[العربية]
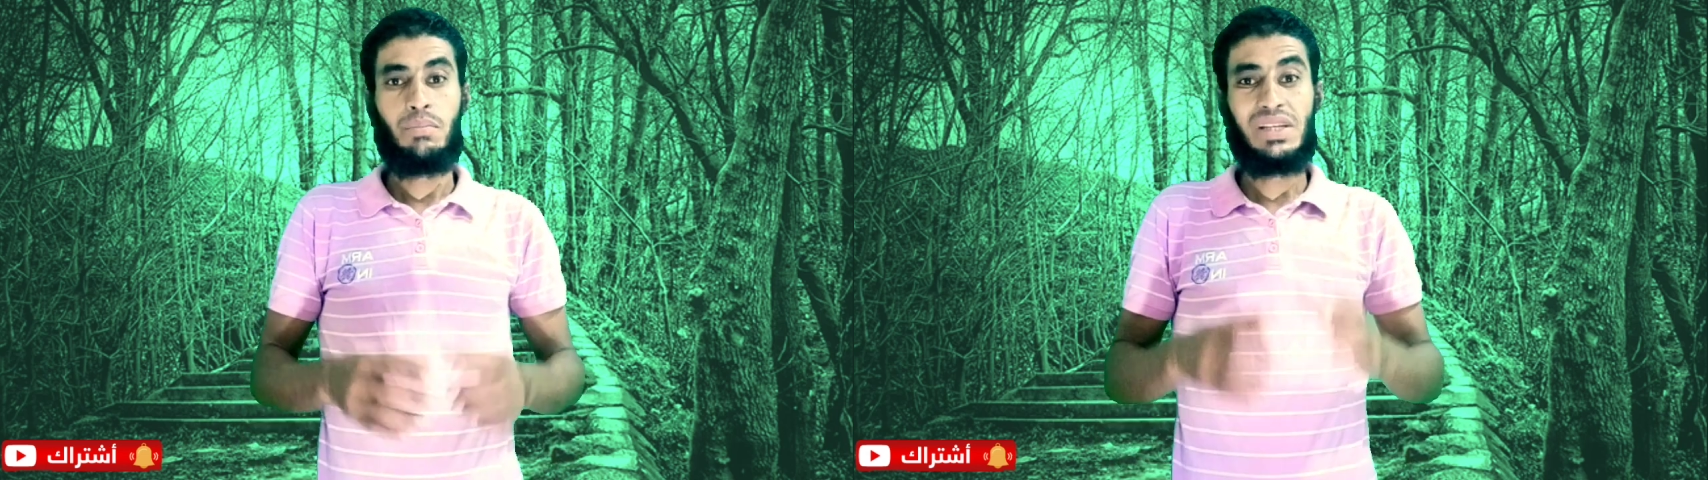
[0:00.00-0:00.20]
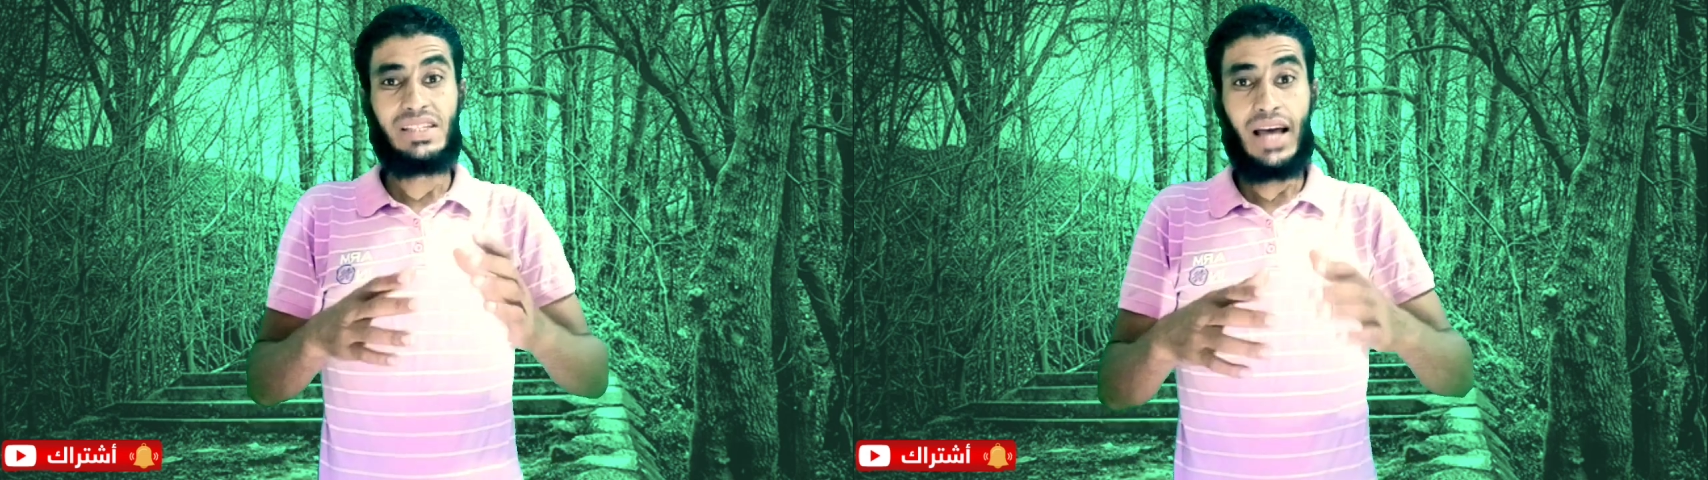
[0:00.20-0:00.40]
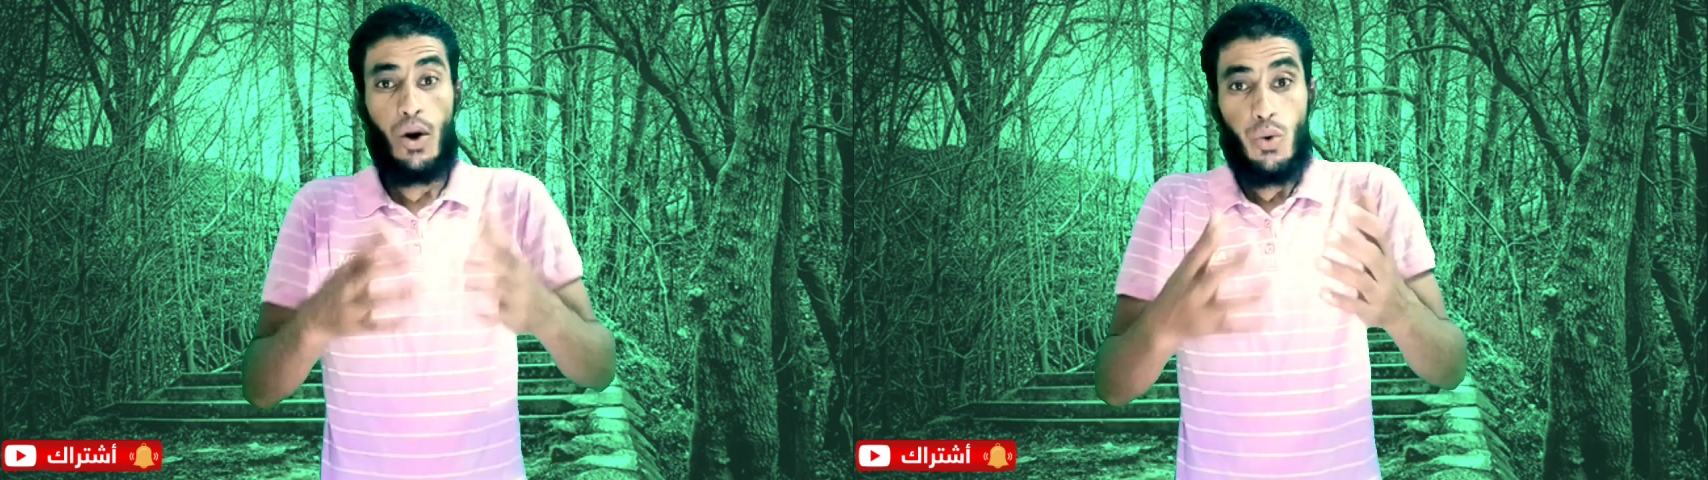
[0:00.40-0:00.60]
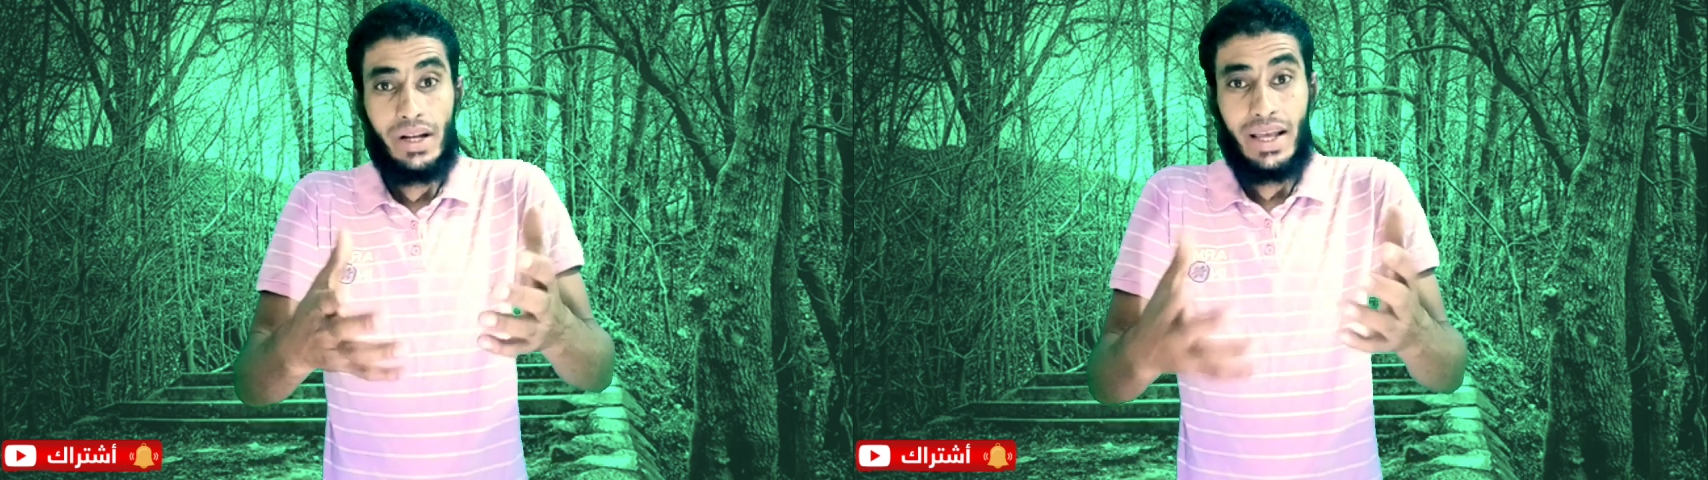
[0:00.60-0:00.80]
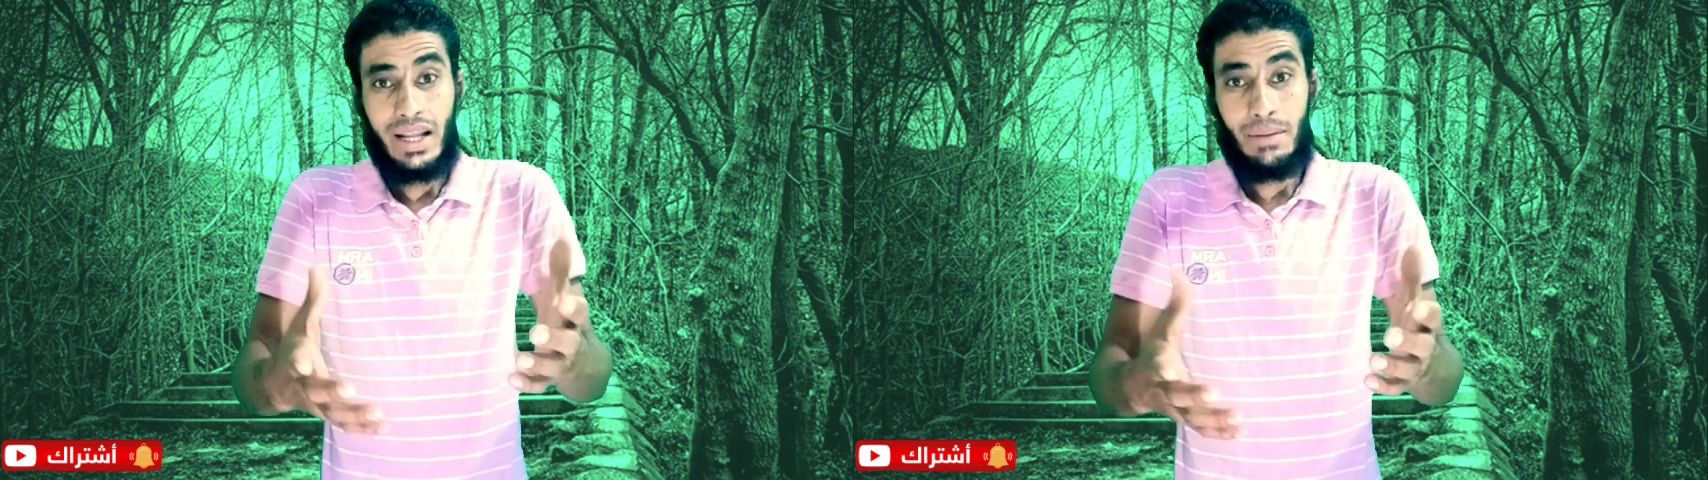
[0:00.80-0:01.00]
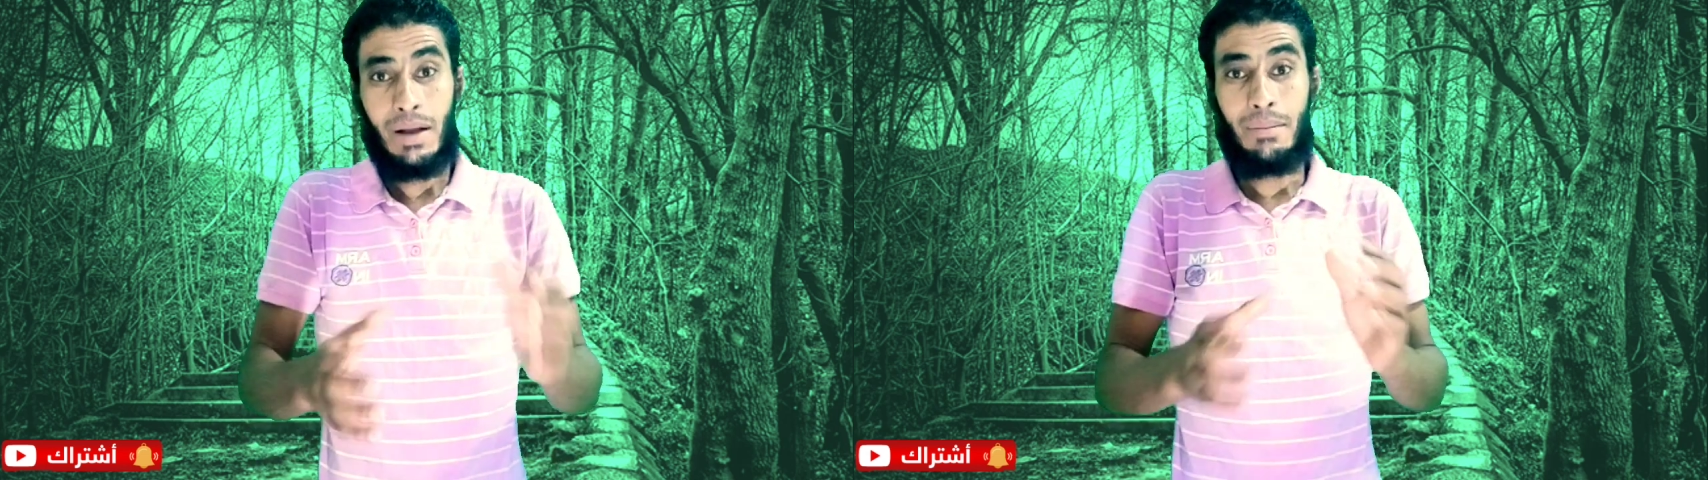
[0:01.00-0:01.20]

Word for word: بس اول جريمه